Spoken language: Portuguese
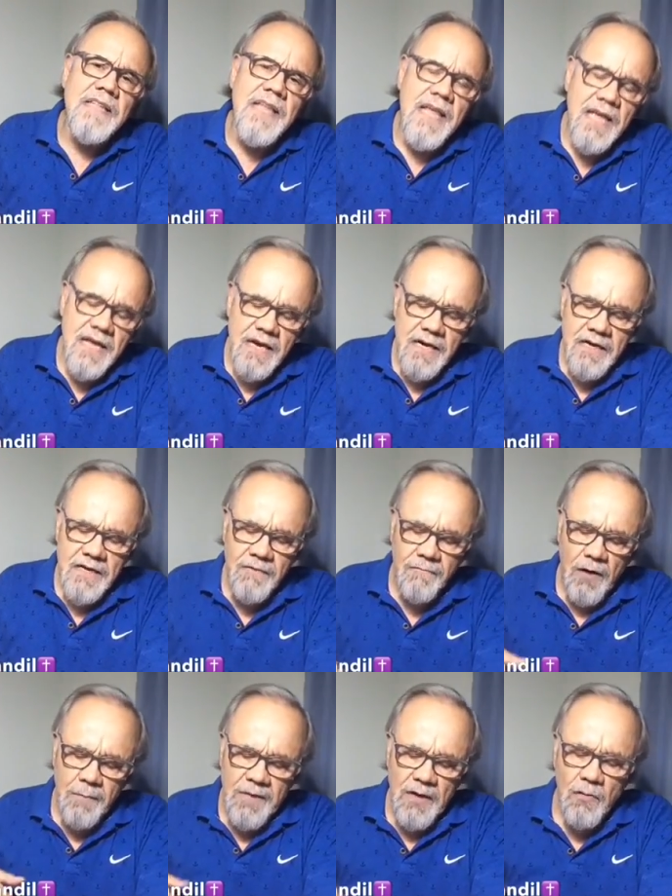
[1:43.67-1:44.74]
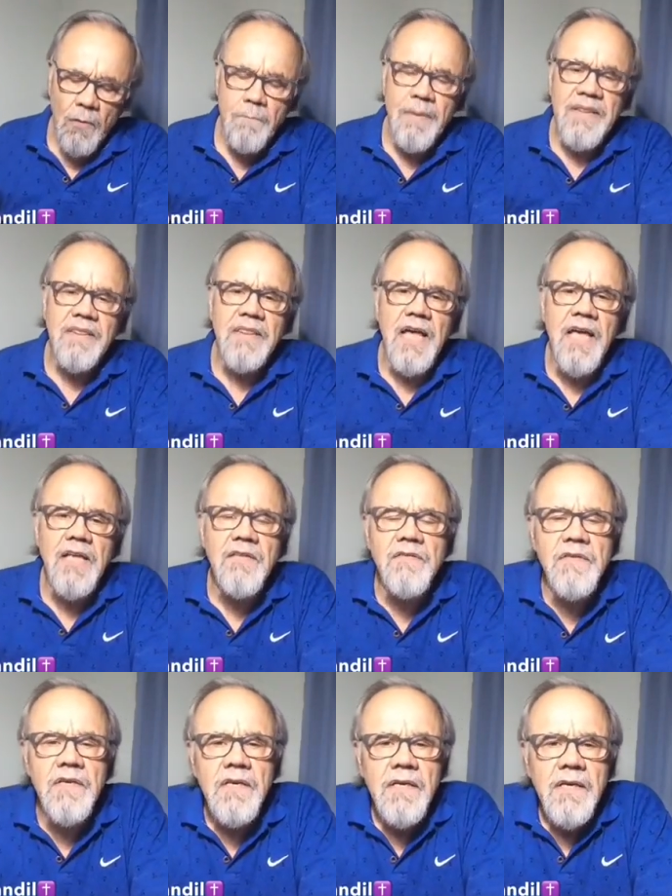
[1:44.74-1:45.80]
ler, de forma
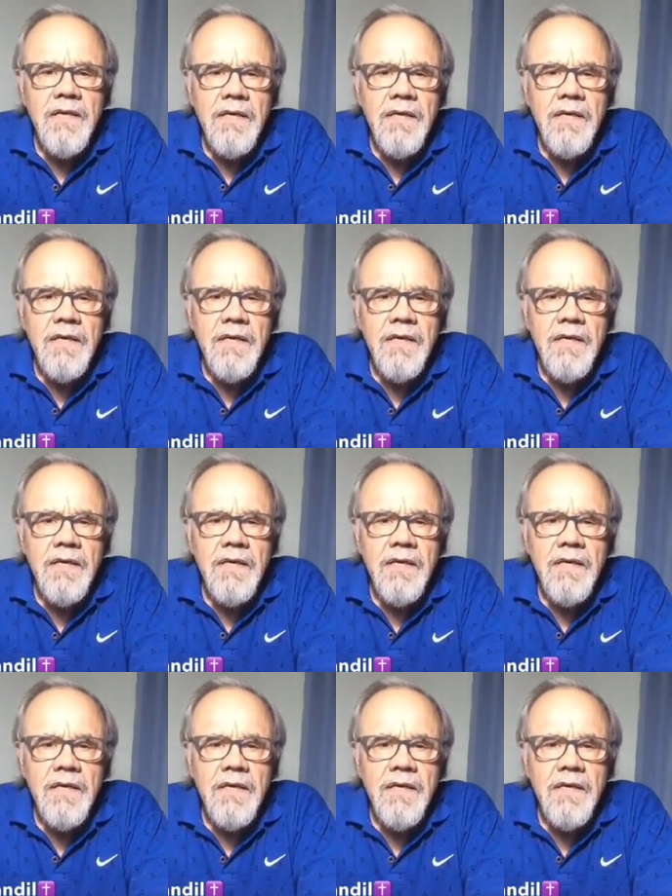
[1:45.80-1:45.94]
incompetente,